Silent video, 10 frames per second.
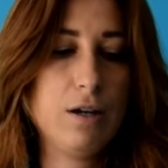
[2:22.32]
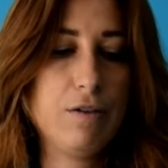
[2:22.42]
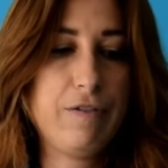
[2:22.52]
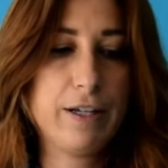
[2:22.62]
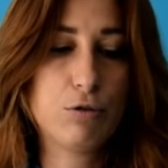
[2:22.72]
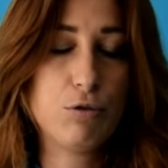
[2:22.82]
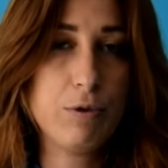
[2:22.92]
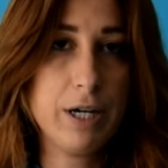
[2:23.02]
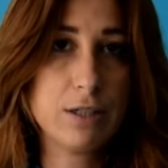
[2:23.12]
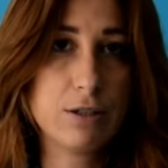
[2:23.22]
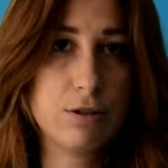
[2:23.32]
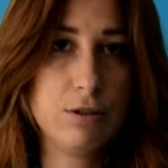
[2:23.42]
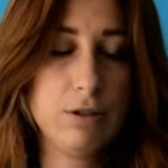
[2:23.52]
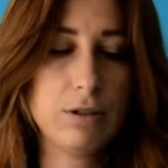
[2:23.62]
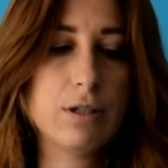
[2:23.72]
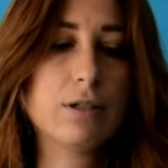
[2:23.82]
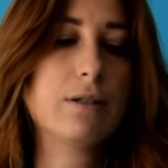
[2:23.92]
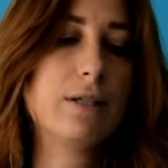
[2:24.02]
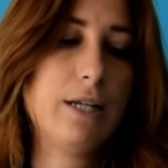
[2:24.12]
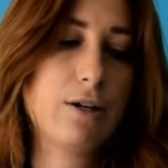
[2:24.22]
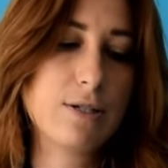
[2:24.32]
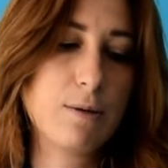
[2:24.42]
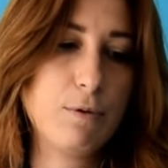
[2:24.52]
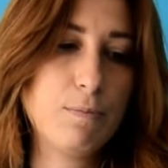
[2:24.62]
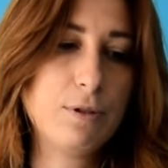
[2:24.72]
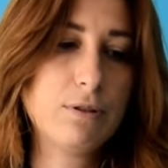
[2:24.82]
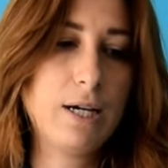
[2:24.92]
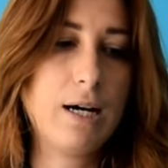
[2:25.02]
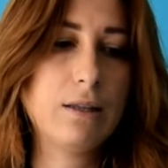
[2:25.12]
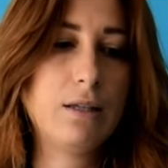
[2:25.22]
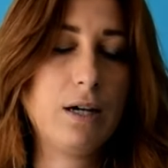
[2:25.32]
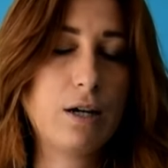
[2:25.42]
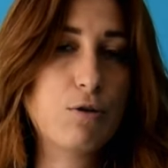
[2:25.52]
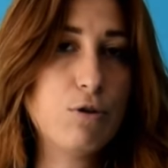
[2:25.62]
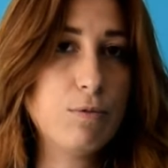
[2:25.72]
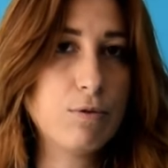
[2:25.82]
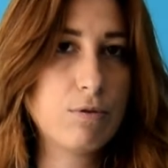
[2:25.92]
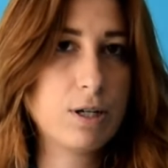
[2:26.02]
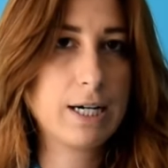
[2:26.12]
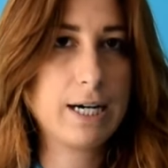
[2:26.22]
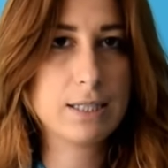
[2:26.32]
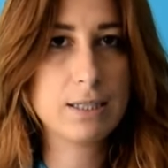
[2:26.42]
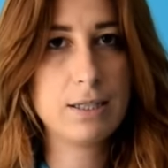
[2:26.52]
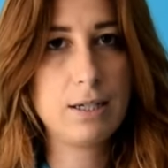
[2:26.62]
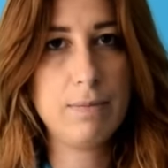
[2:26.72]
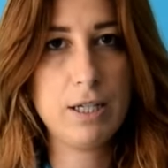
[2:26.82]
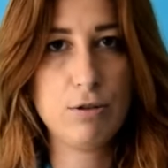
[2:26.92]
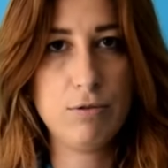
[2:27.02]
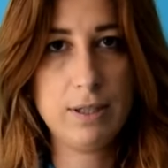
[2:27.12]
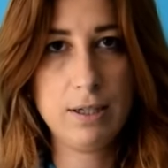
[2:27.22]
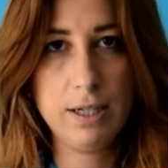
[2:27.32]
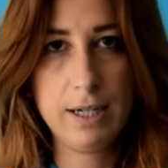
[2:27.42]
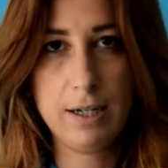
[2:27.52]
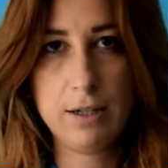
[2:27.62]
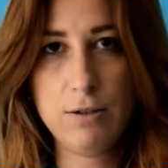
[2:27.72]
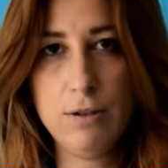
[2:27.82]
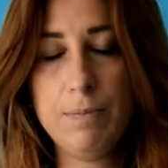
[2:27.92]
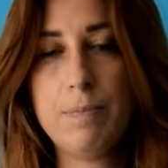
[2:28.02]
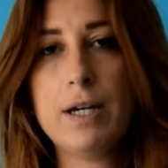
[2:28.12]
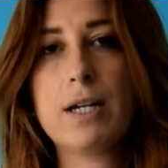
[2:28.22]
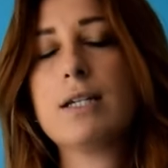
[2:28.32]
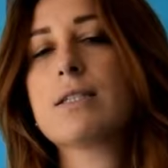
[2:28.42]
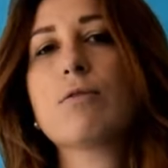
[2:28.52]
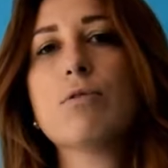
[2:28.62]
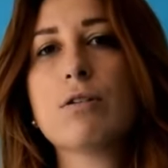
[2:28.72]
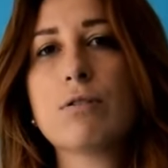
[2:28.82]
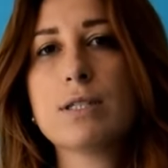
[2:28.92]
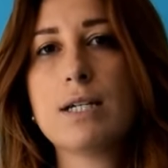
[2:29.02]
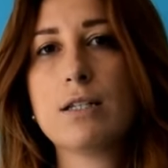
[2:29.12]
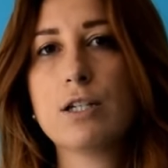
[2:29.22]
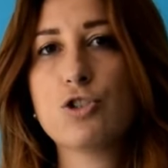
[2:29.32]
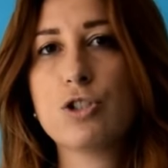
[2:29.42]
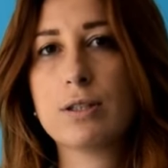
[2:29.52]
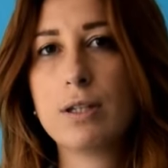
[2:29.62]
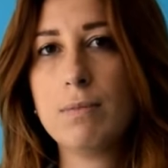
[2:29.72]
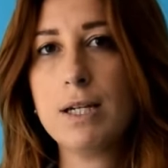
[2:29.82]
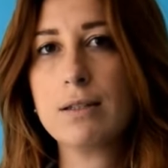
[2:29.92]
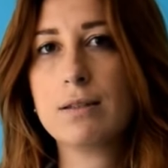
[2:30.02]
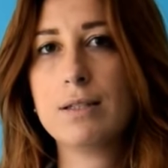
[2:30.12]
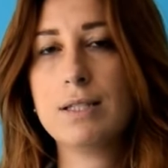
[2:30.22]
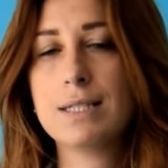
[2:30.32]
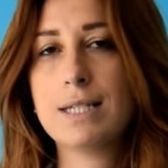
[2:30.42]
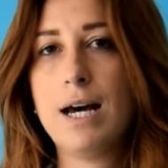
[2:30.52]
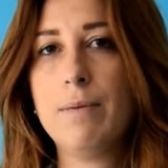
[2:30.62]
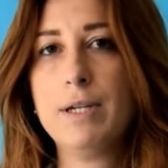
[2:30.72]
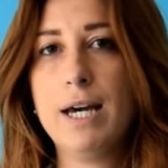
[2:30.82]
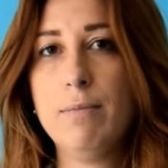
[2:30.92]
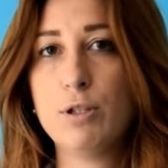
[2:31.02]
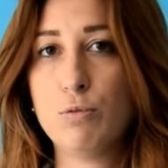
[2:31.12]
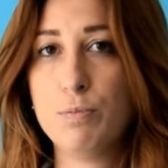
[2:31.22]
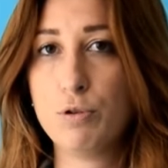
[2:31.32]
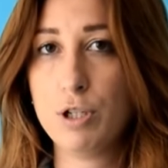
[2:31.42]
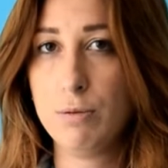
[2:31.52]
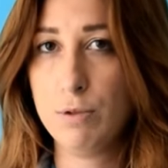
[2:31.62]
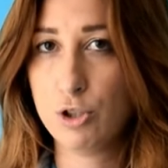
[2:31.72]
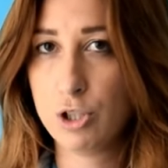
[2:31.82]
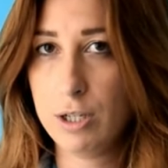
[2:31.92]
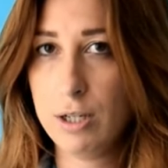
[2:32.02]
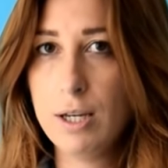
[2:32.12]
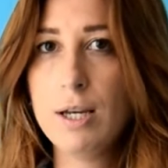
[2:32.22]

Fatto questo, la cosa più importante è comunque recarsi dal medico veterinario per eseguire una serie di accertamenti, di esami ematobiochimici,